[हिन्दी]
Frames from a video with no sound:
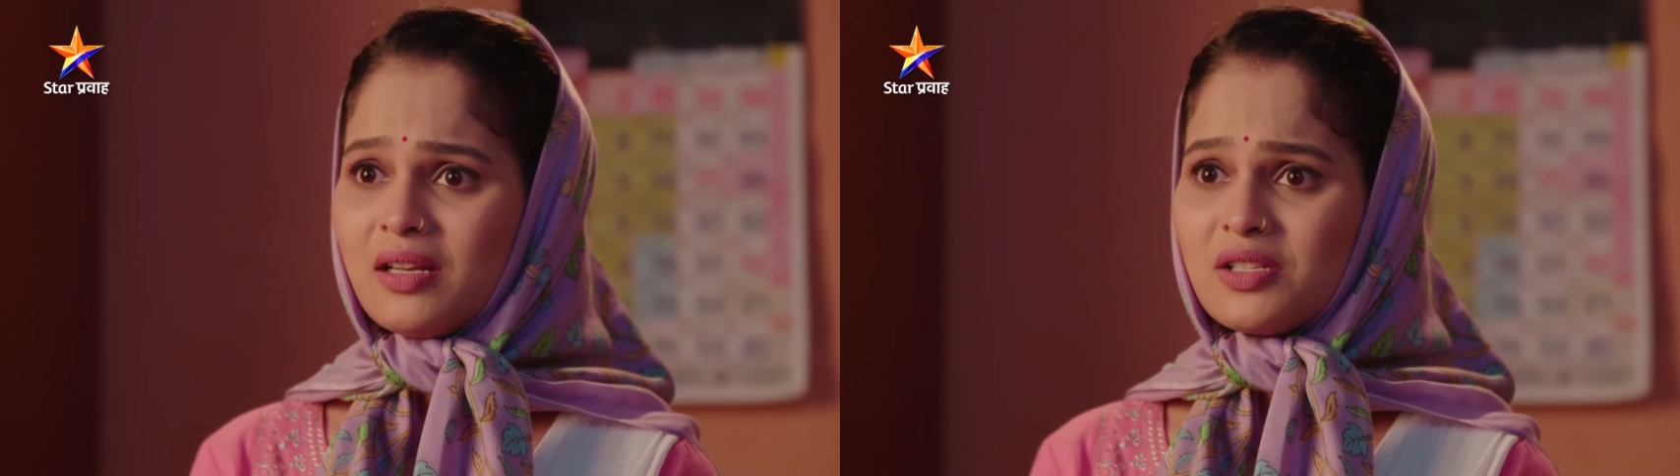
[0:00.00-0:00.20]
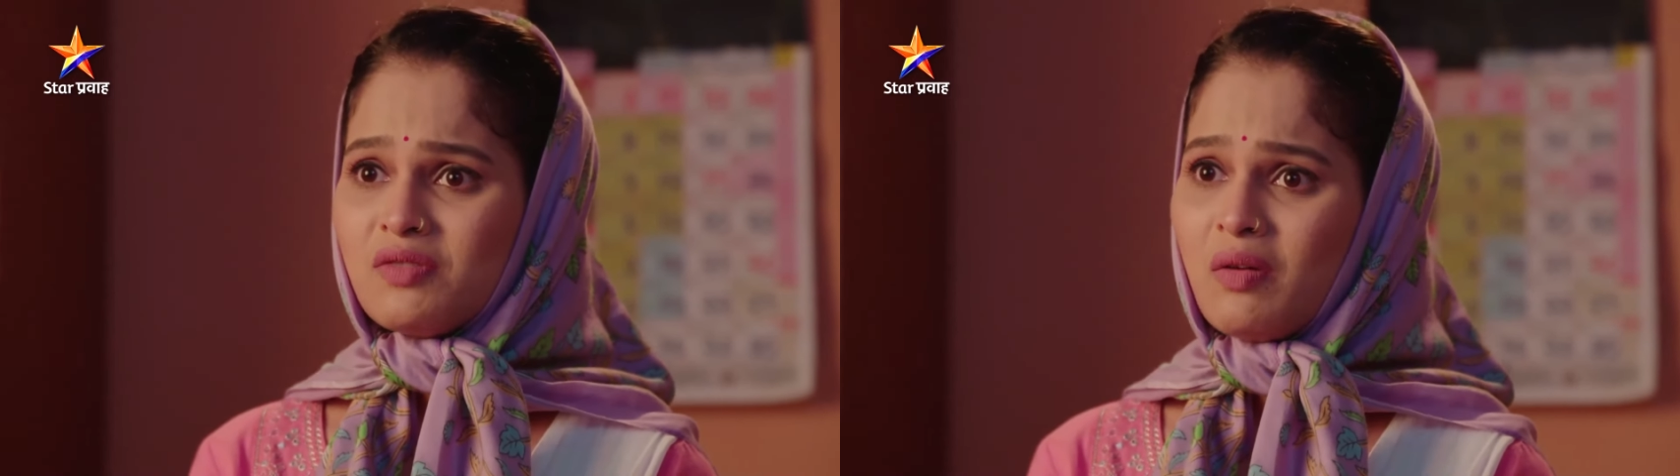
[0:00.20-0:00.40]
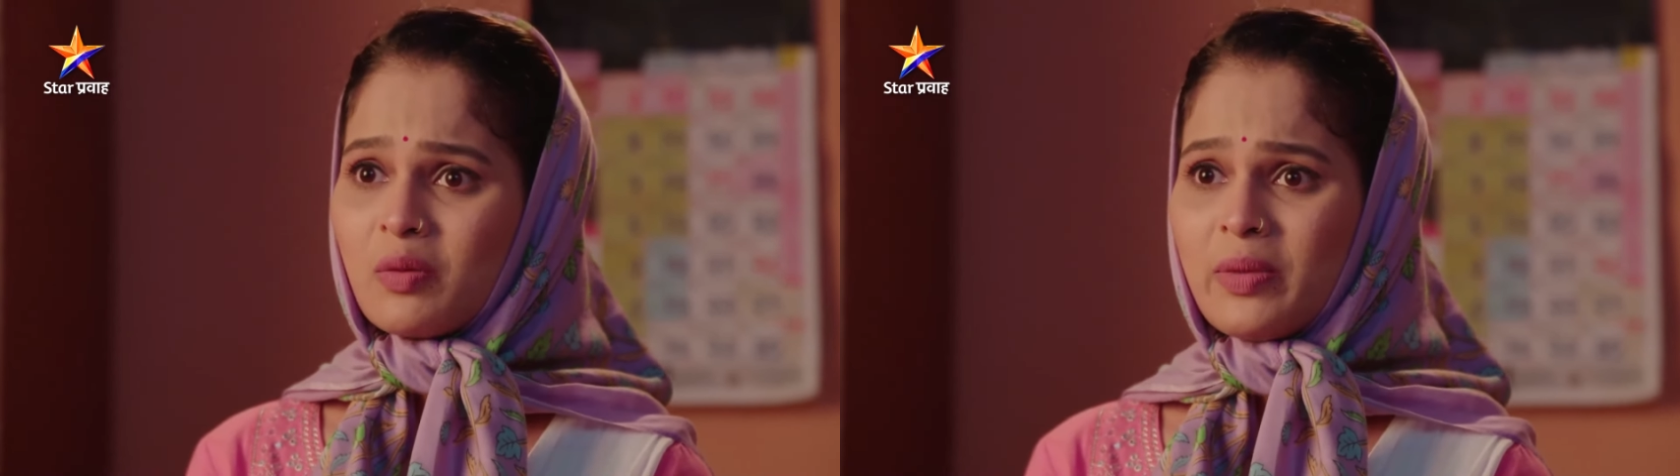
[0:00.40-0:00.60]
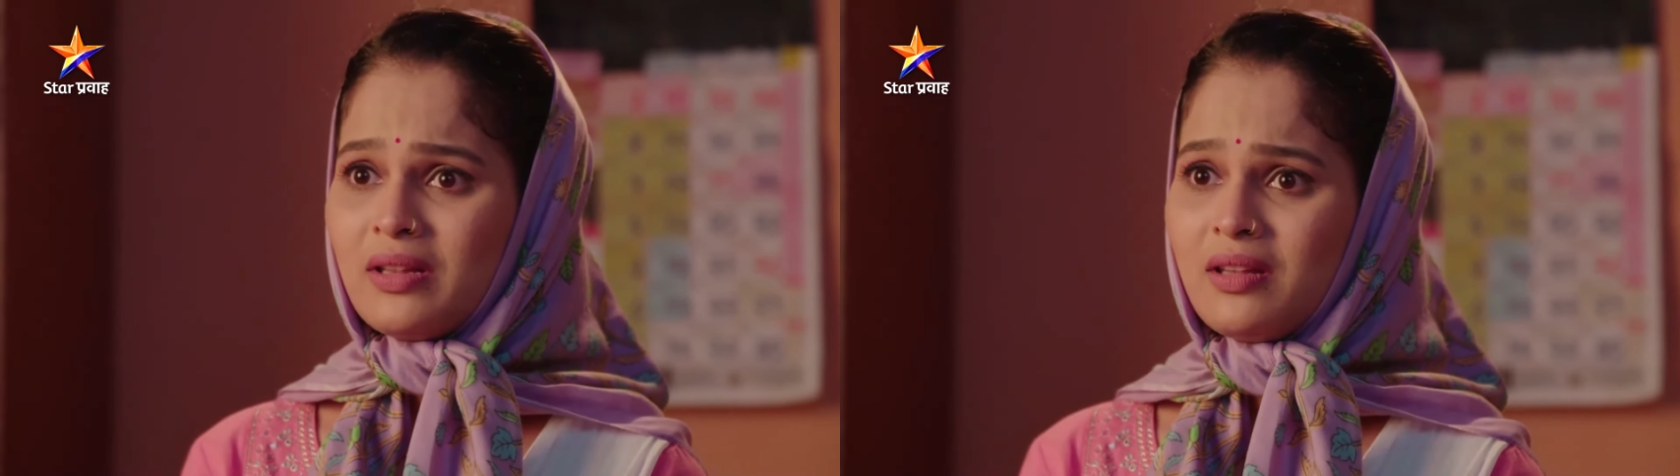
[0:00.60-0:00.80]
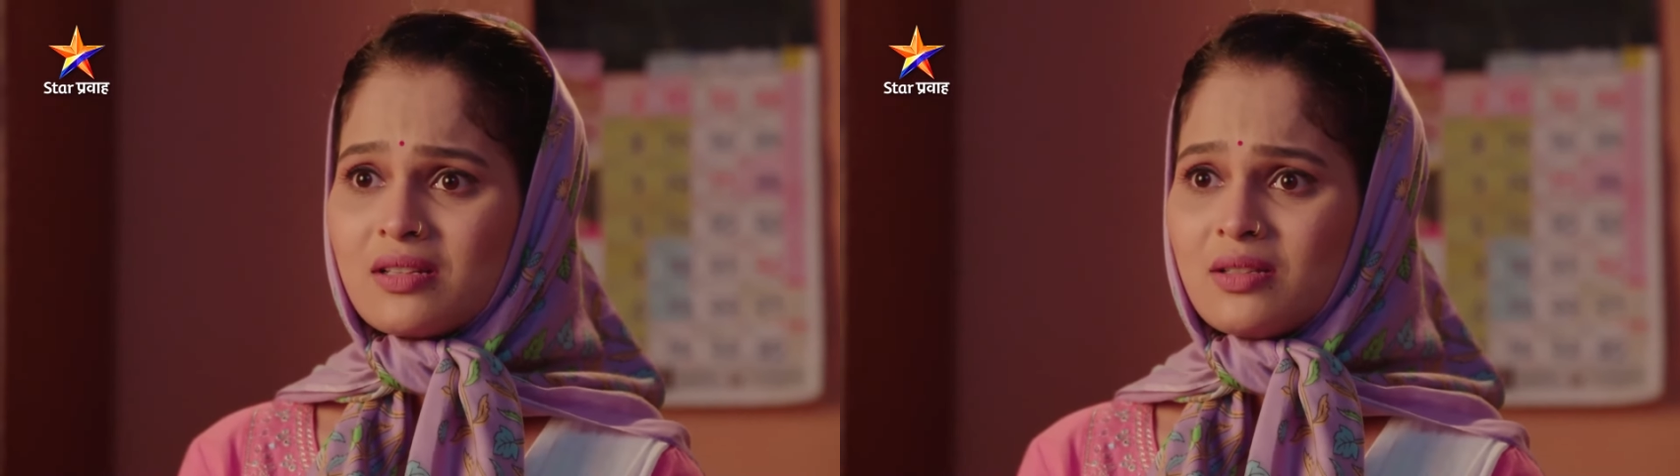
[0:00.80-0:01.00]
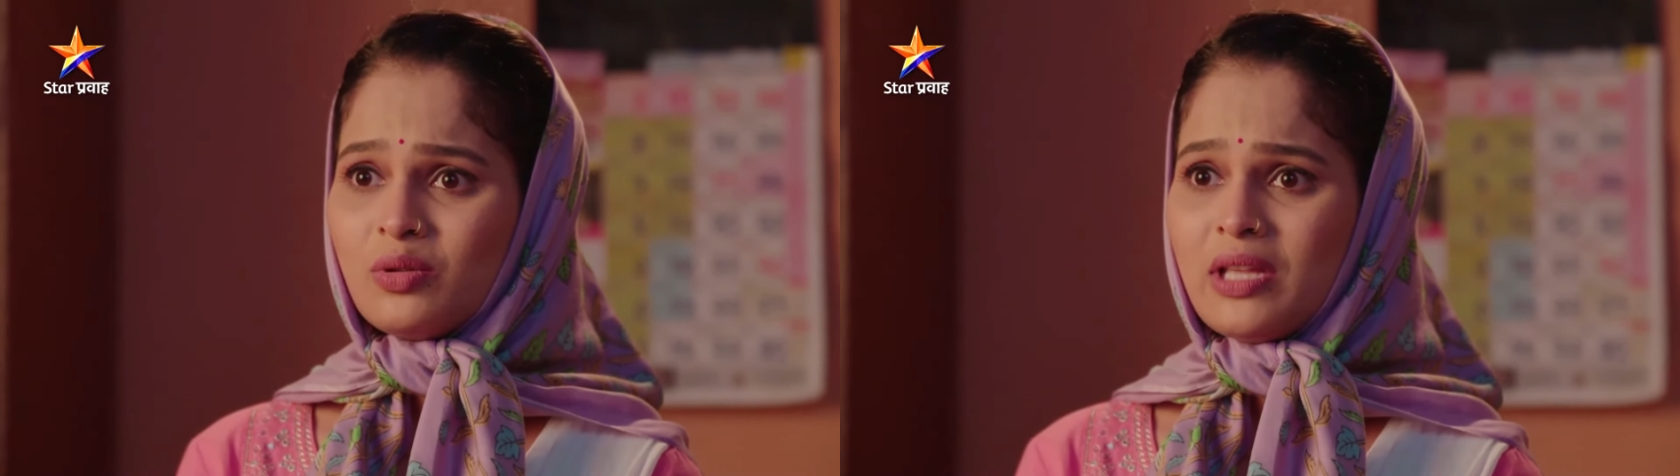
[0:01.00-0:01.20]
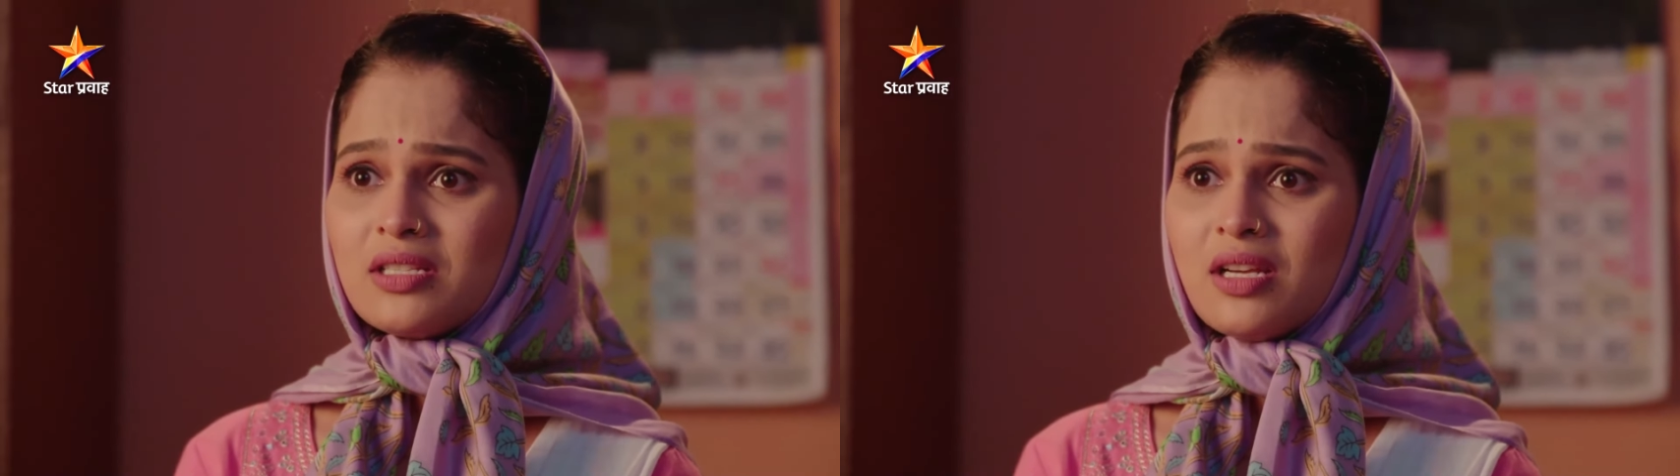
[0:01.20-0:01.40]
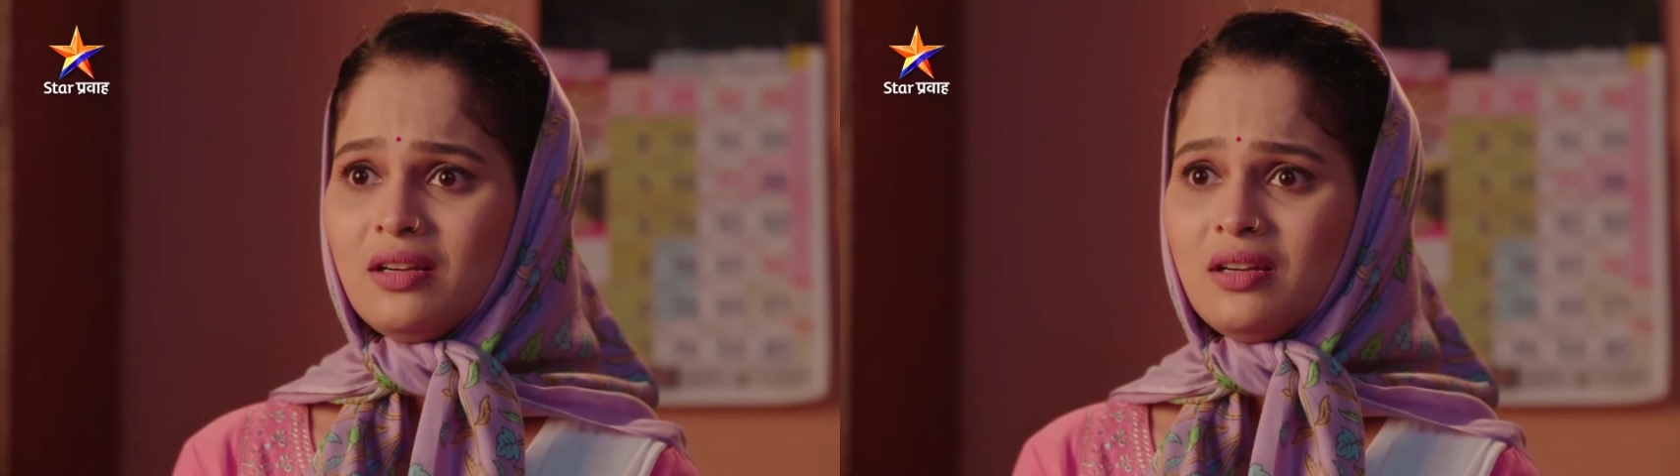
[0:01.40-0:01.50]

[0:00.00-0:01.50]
तर जीवावर पेटला असतो त्याच्या